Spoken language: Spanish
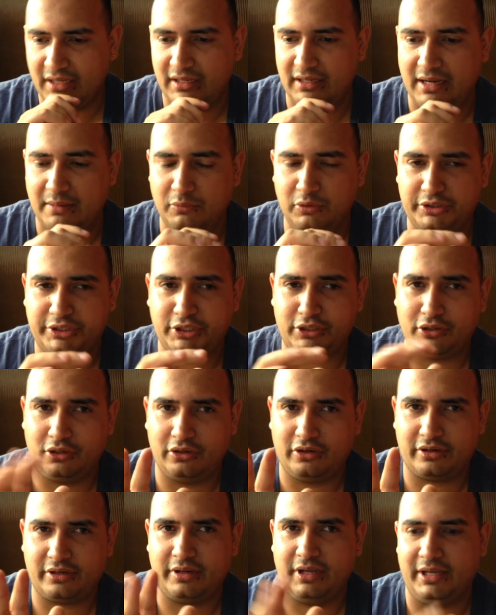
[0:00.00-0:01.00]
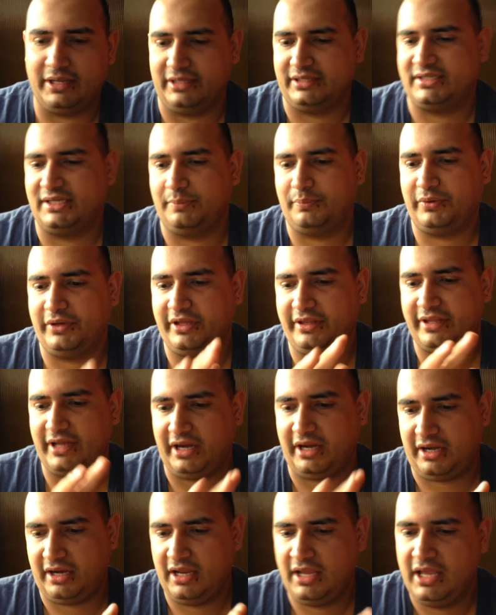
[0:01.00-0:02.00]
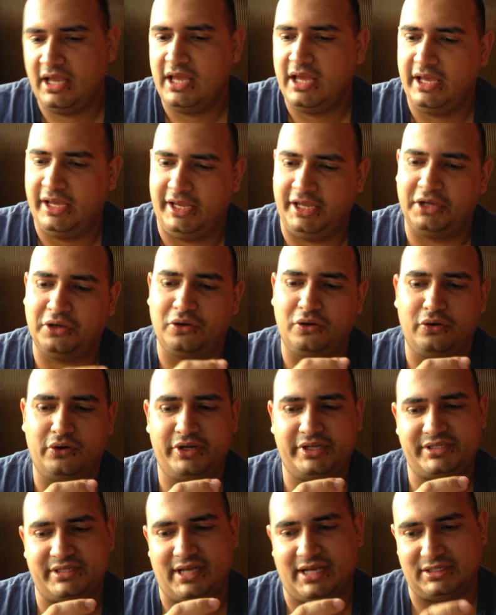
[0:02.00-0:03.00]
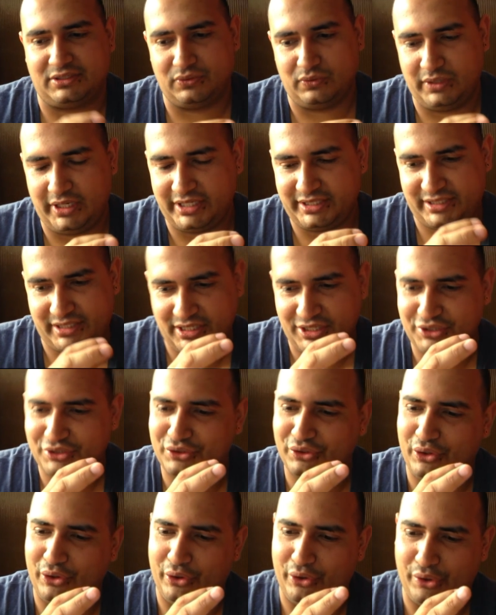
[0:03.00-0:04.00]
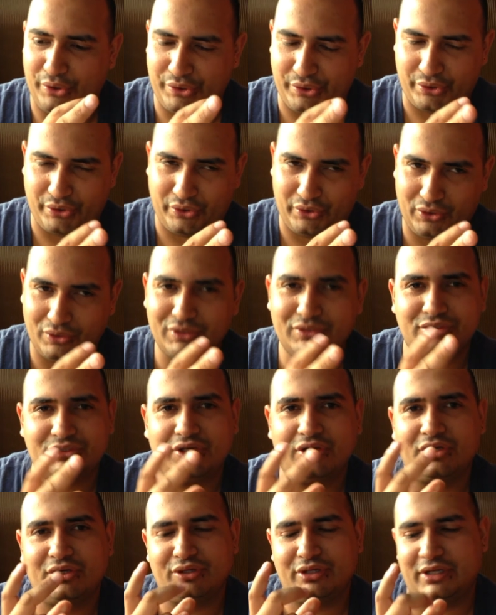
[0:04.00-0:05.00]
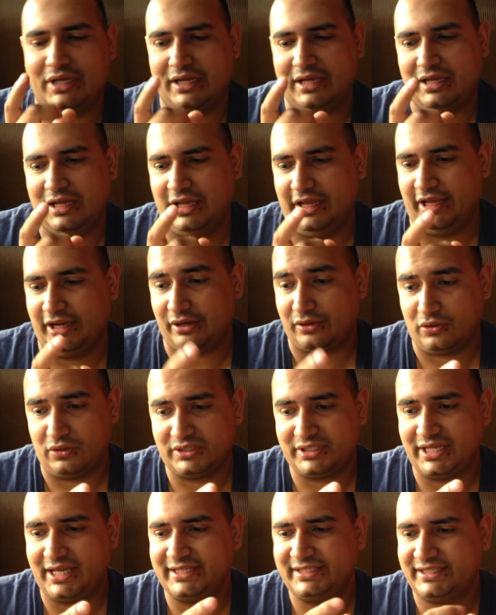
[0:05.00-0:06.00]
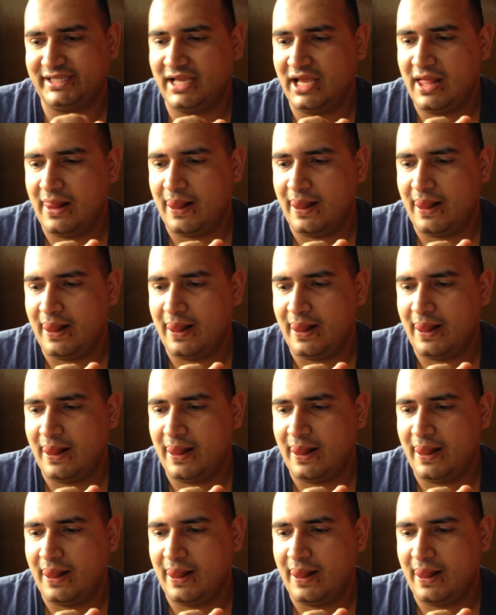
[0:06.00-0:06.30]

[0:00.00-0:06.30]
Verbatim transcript: La multicolor eh, se puede dar en colores azules, rojos, eh, rosas,